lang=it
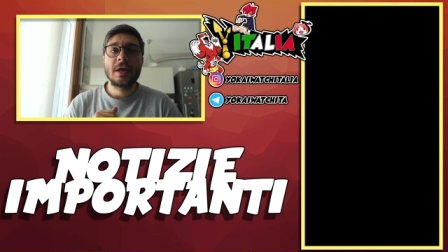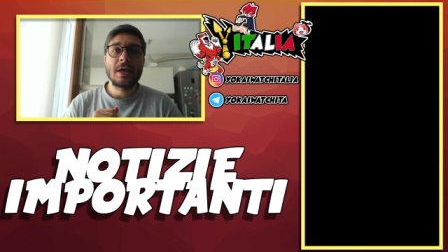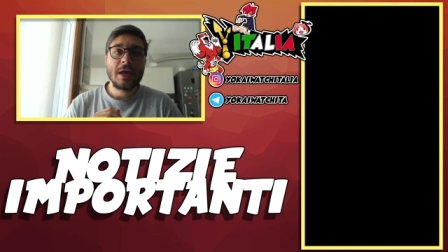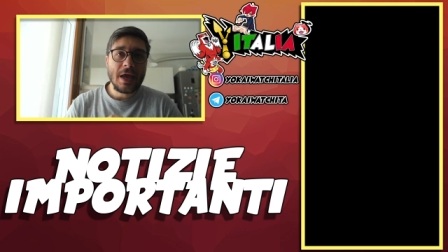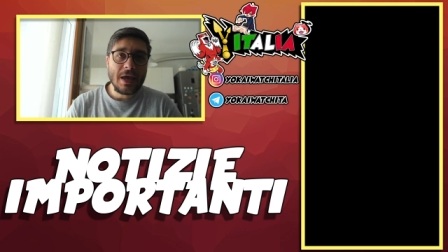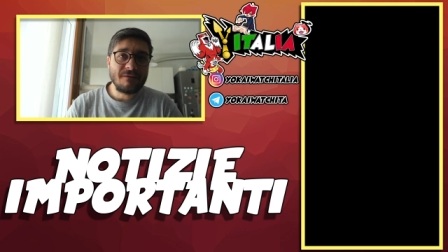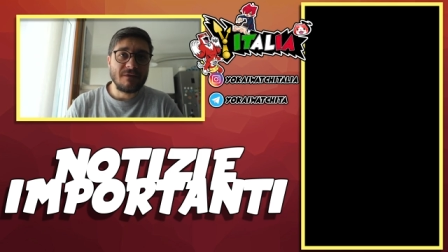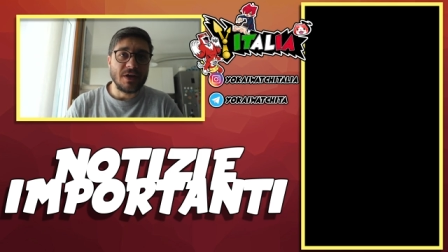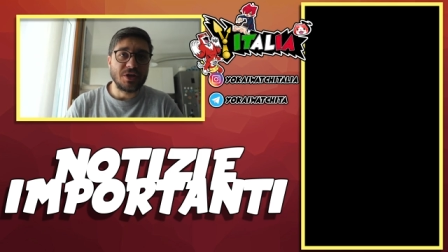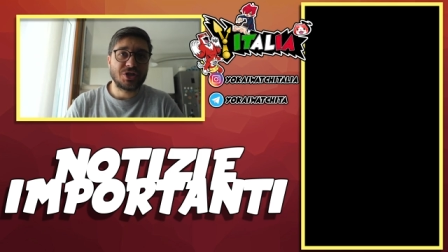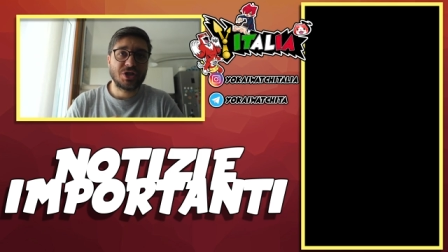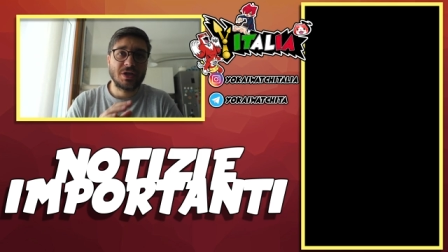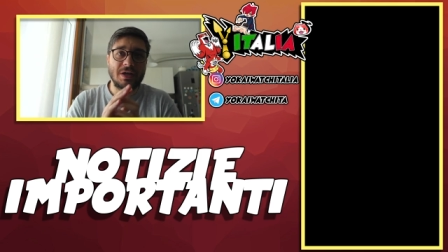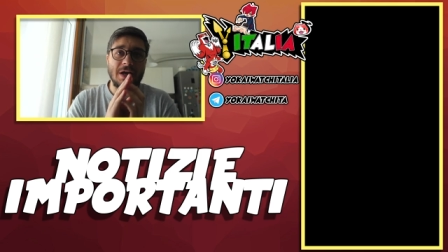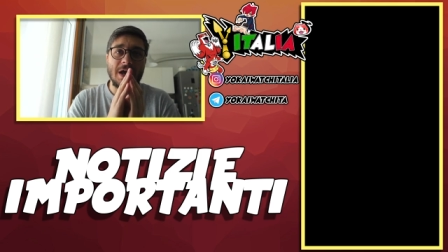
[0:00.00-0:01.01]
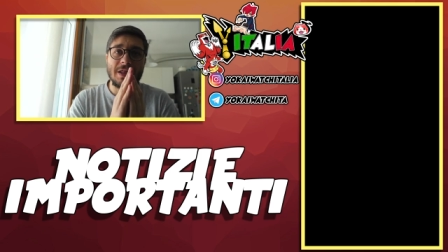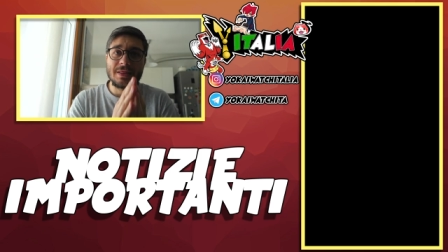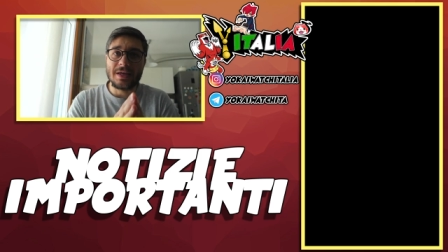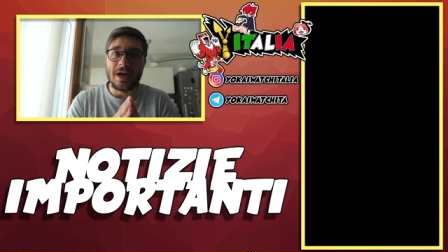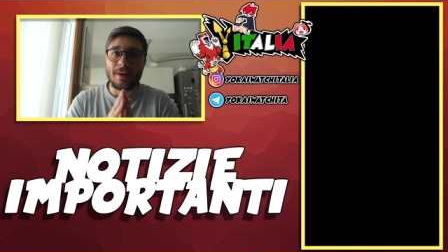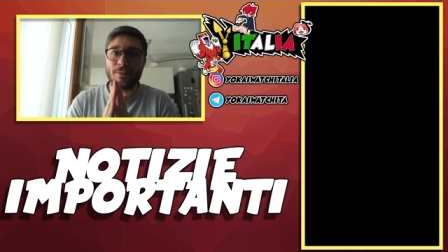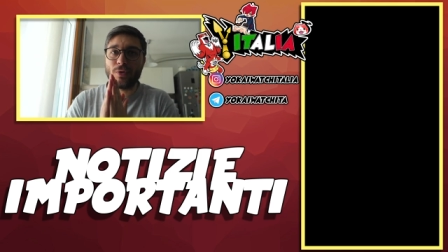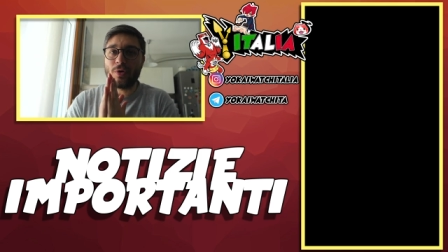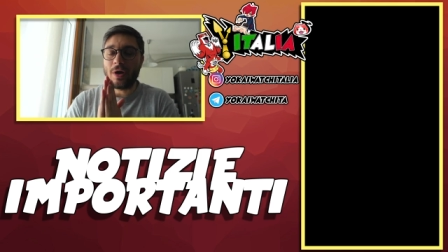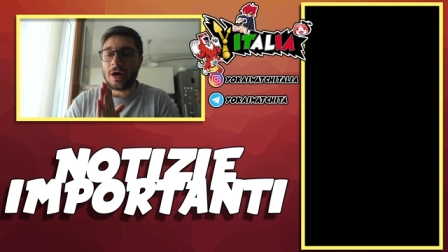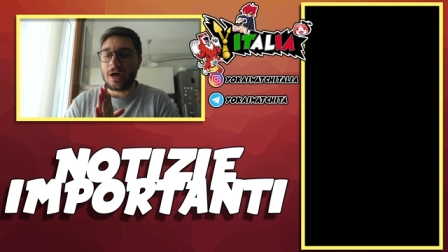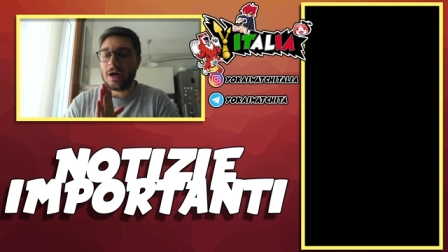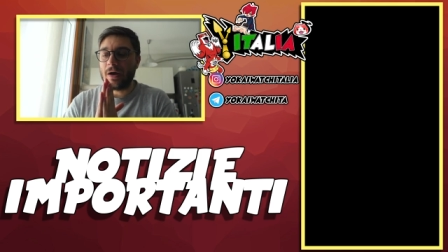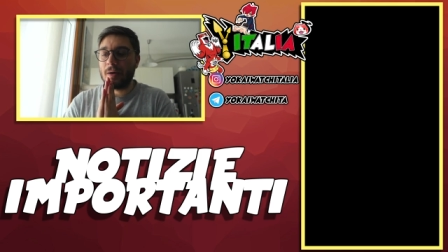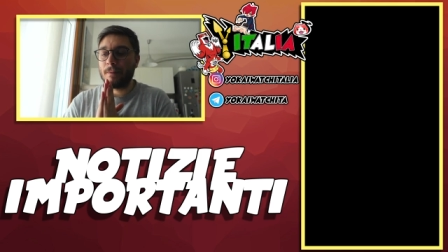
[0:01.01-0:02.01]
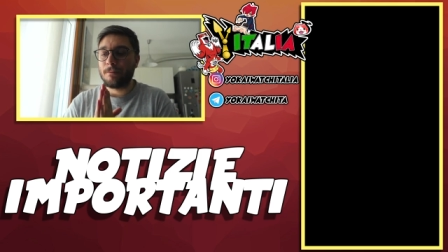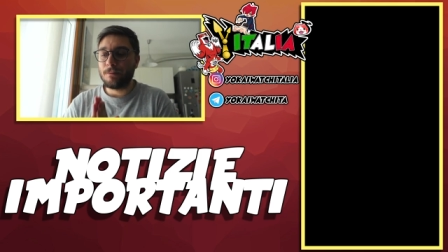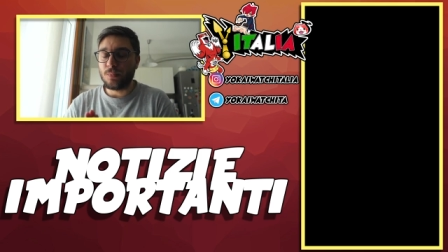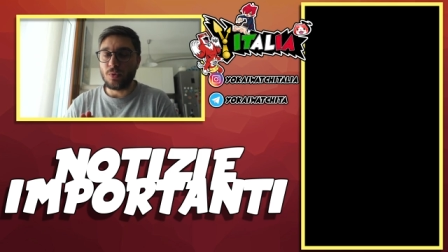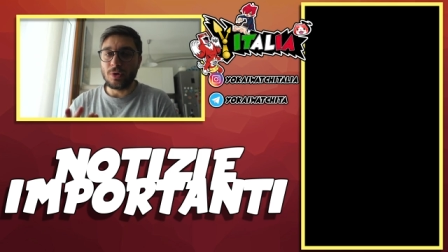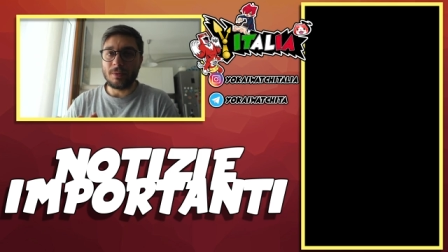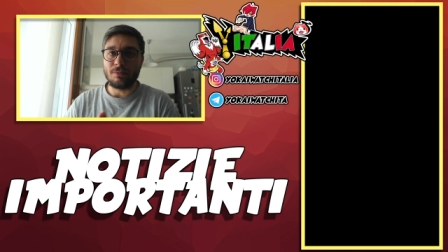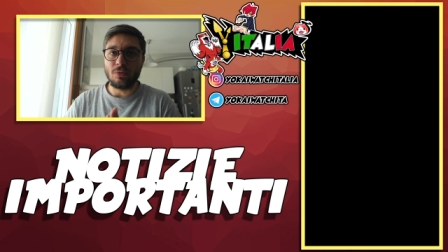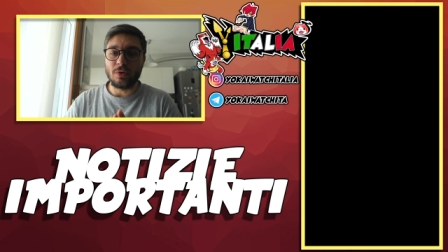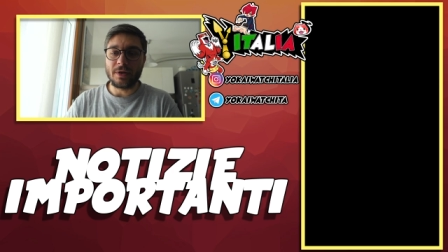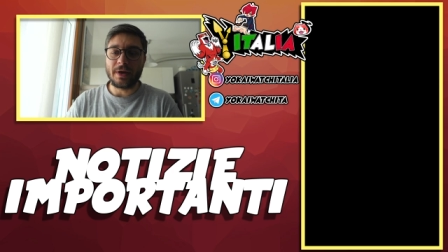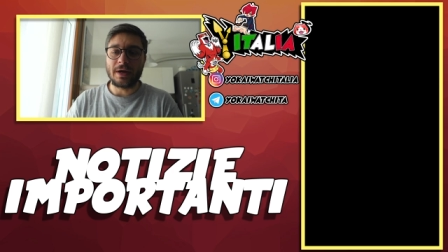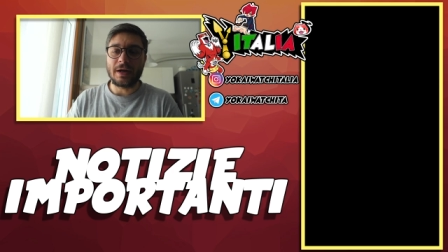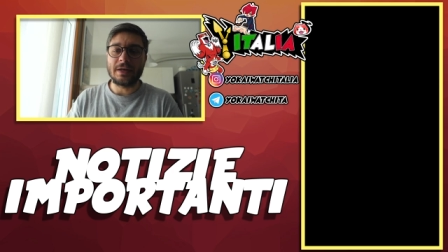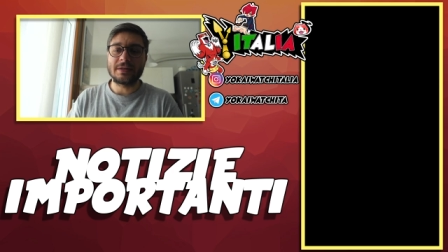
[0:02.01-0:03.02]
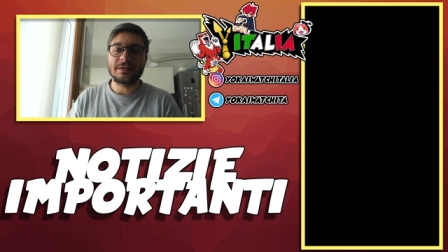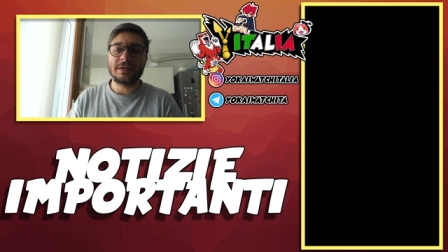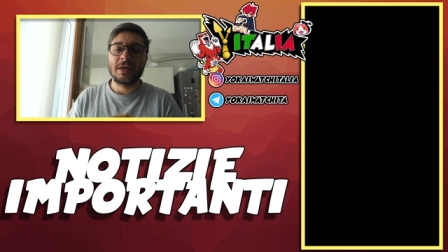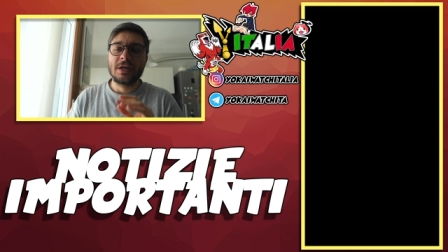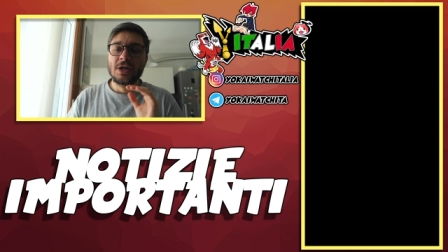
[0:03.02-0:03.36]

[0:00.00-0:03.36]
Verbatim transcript: E invece andiamo a Puni Puni ragazzi.